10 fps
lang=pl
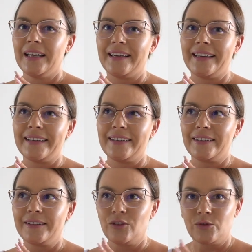Yy,
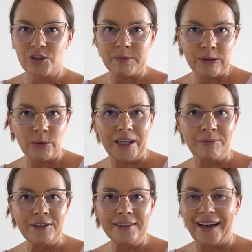Smakuje
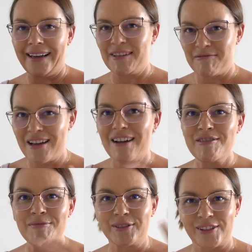mi, ale jakbym miała
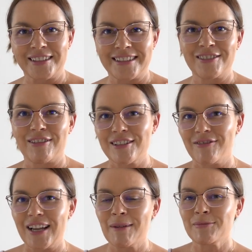wybór, to zdecydowanie
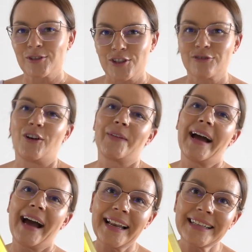wolałabym to czerwone,
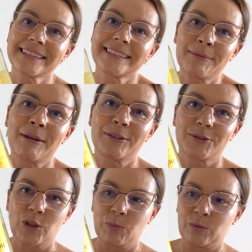ale że nie ma, no
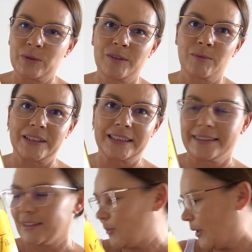to kupimy dwie butelki
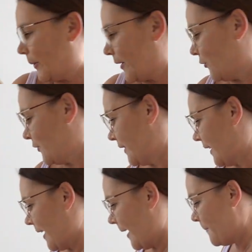tego białego
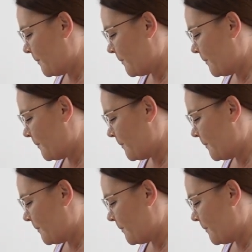wina.